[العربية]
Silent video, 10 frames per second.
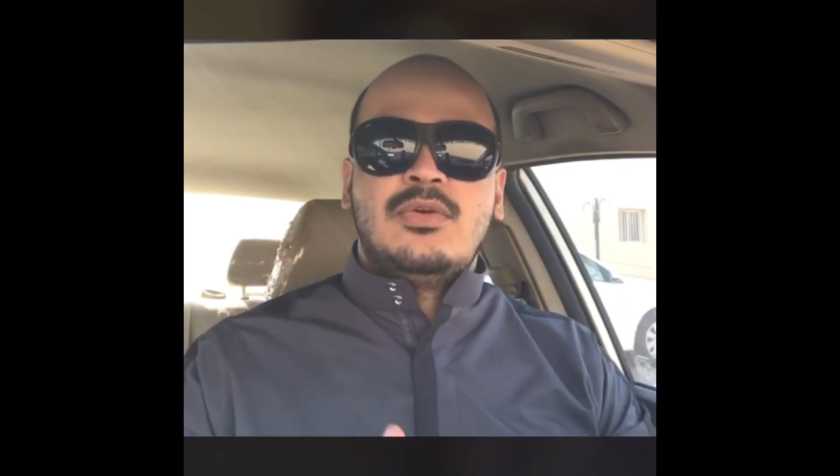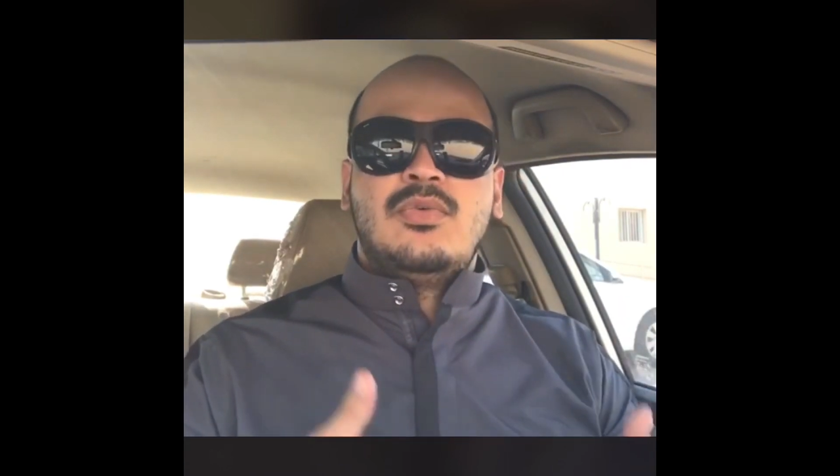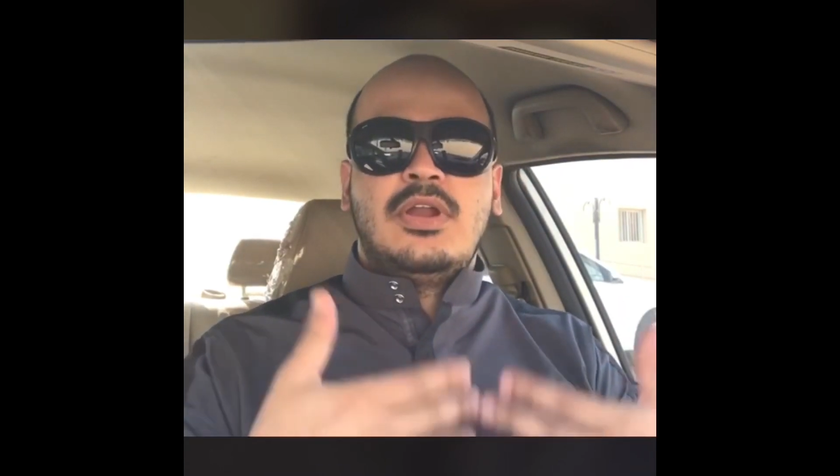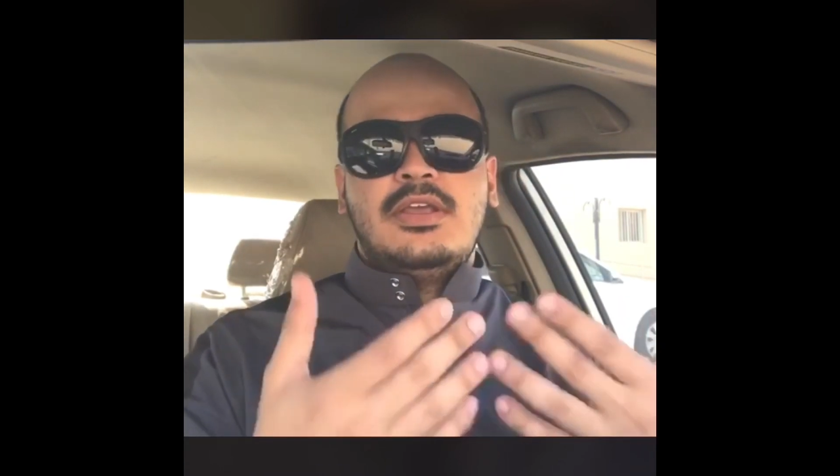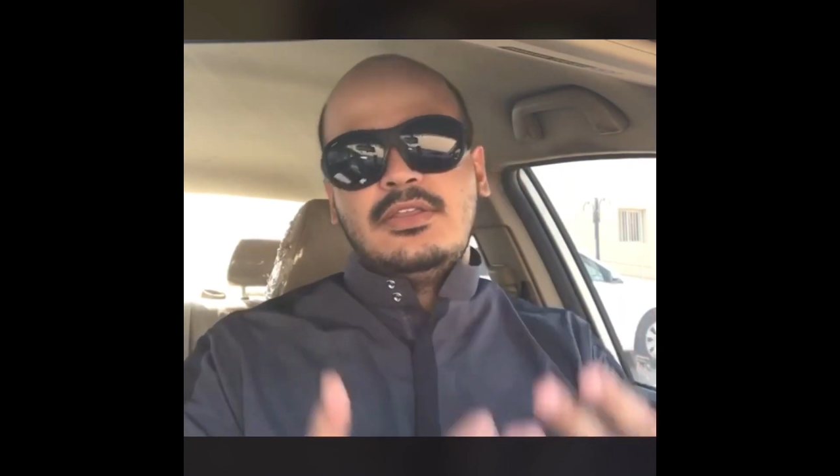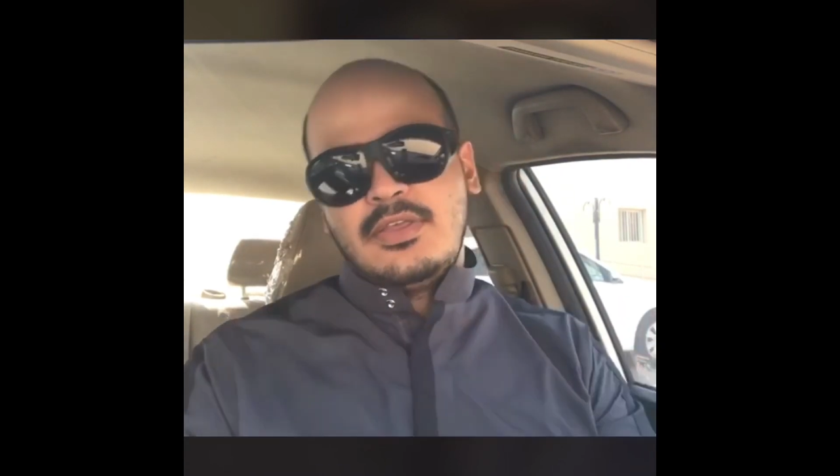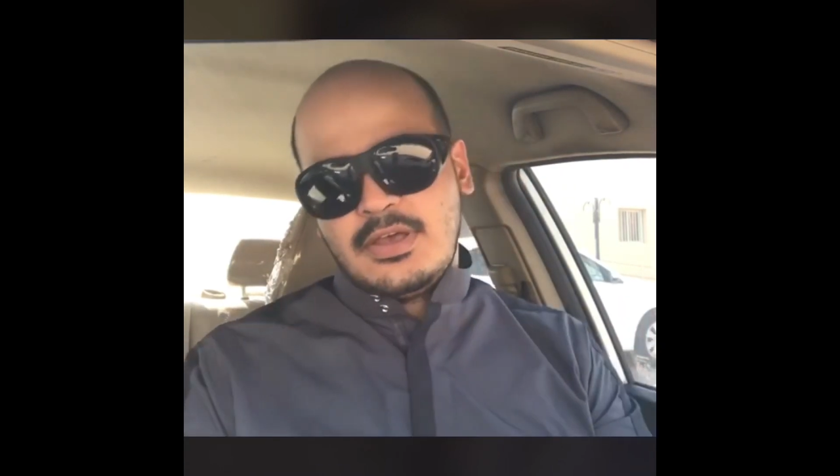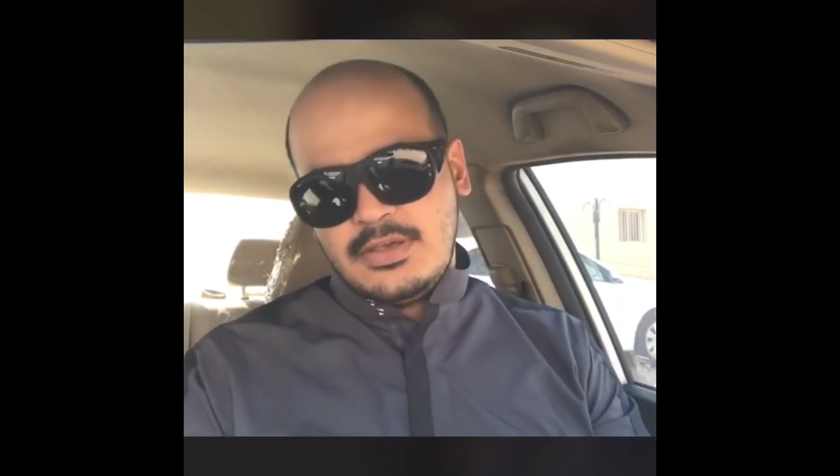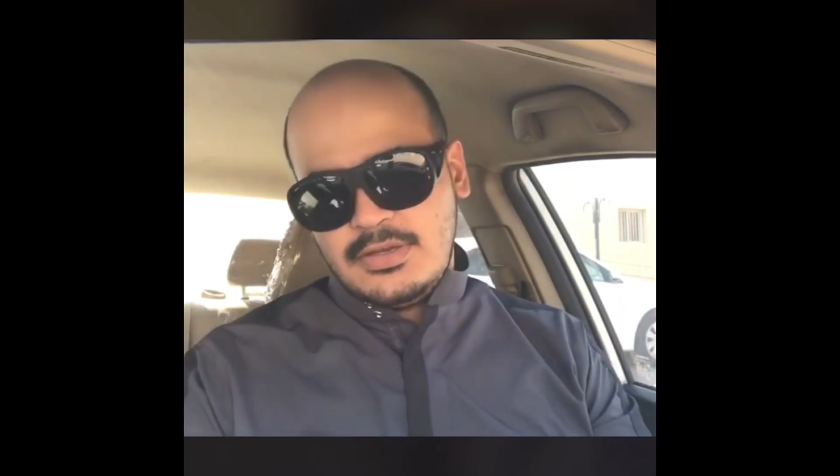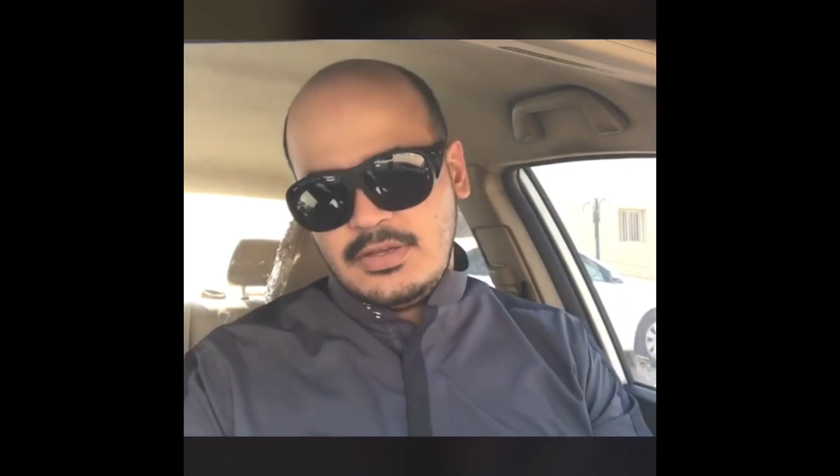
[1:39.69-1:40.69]
ورأي
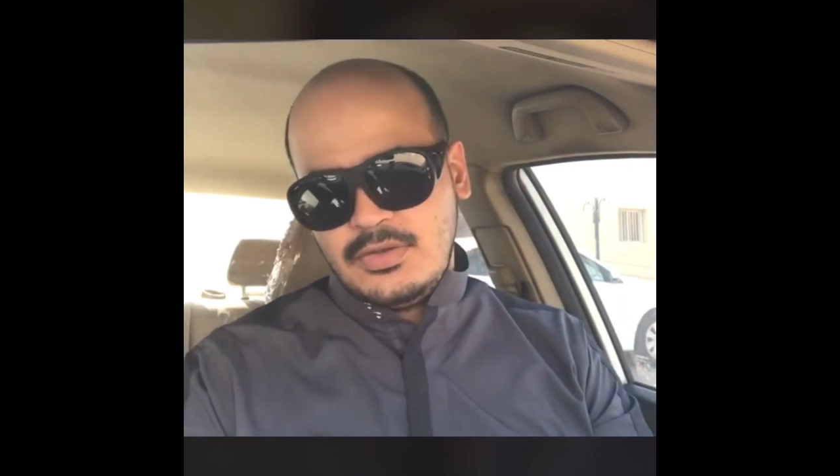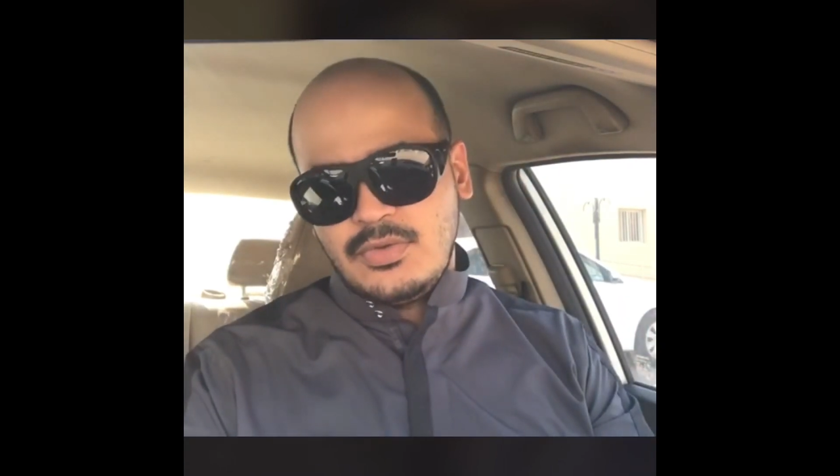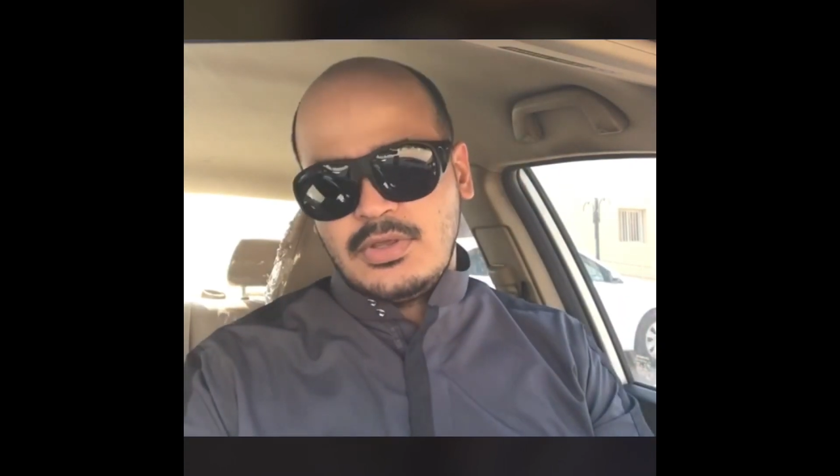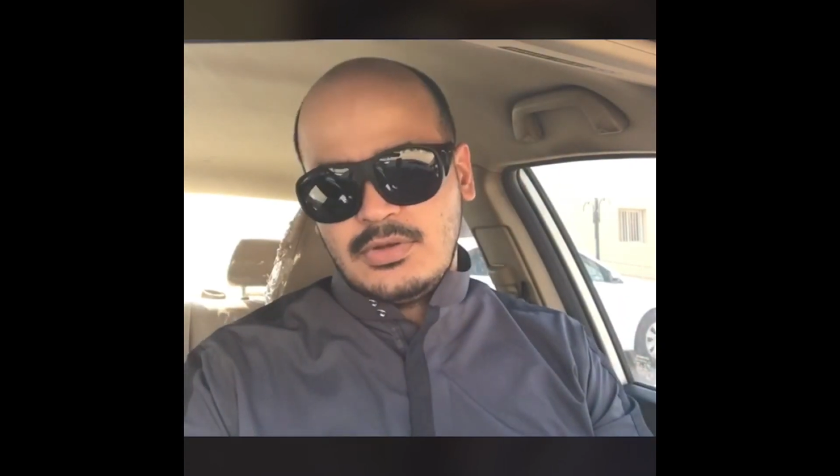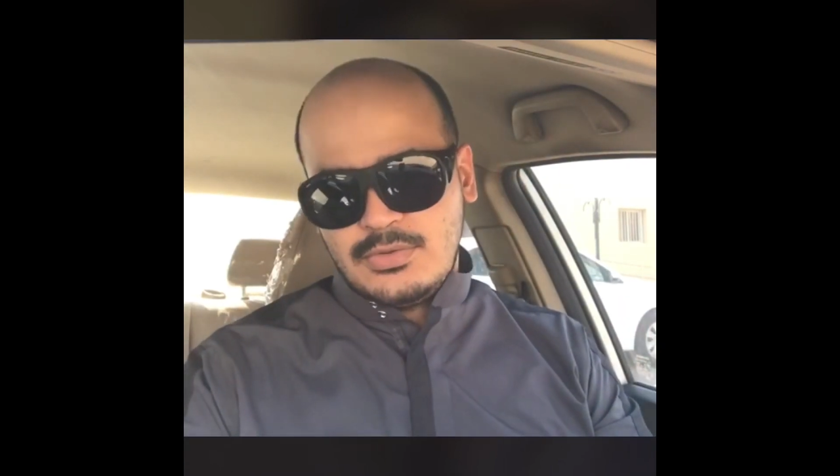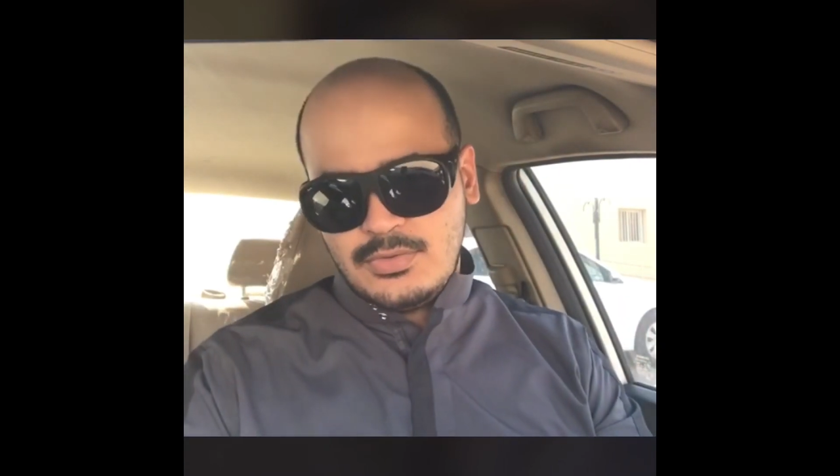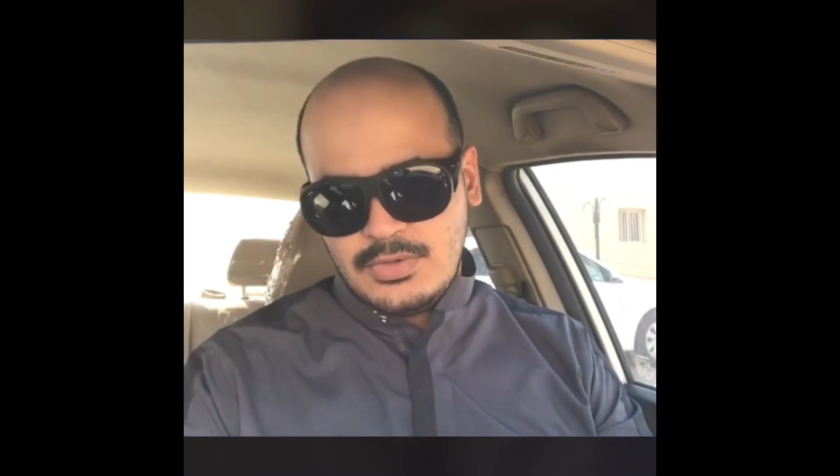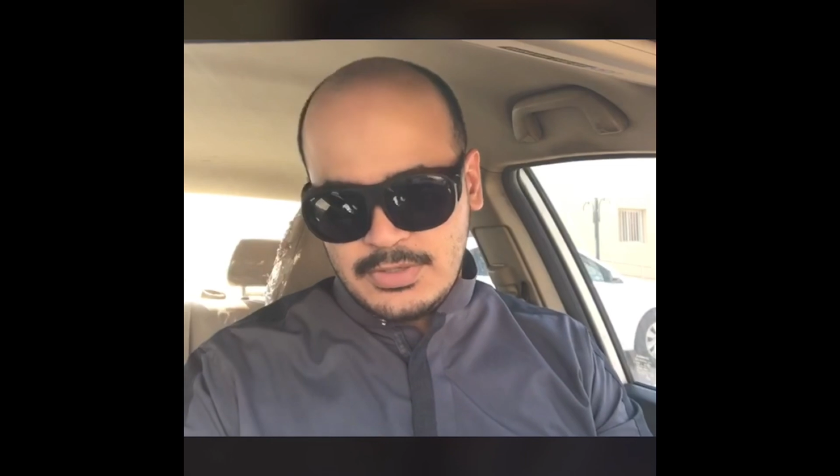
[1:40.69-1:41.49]
ظاهري يظهره